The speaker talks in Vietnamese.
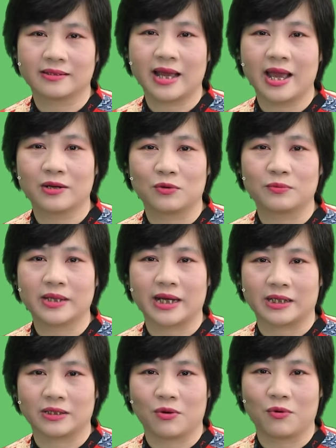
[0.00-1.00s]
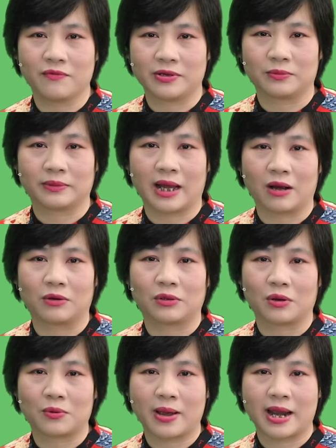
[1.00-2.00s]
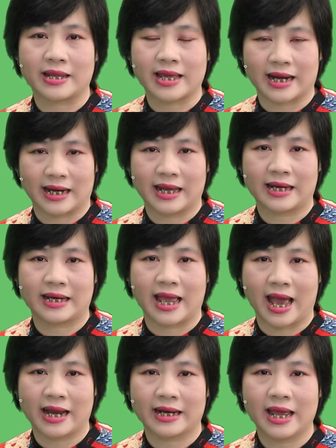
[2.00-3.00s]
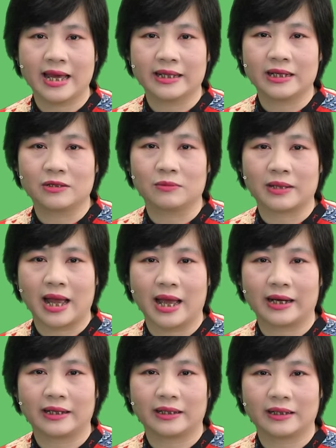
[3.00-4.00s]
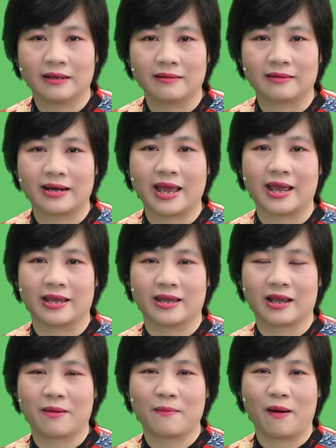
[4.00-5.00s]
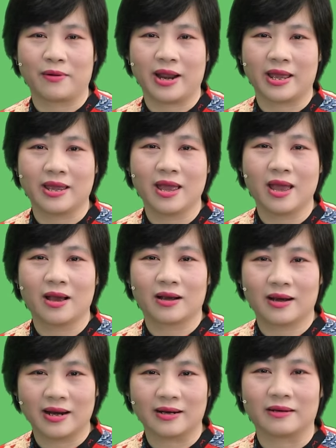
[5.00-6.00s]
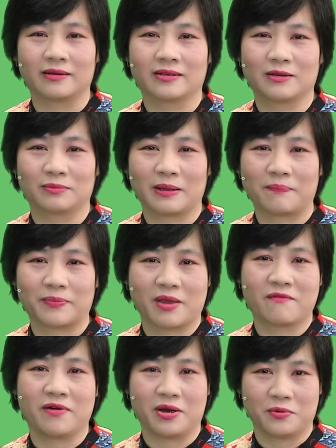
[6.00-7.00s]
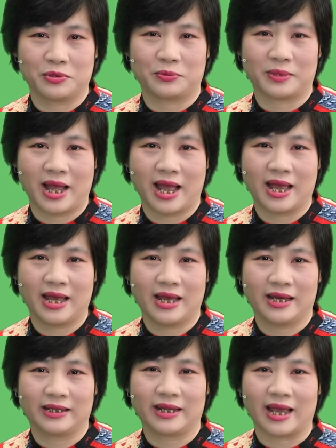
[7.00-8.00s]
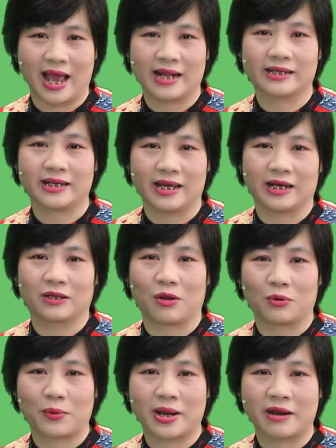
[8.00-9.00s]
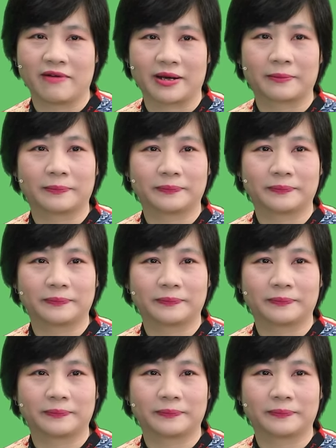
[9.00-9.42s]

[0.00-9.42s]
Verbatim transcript: tết cũng rảnh rỗi và chúng ta có thói quen là nhặt lên để ăn thì chúng ta đừng để những cái món đấy gần trong tầm tay với của chúng ta để hạn chế cái thói quen ăn vặt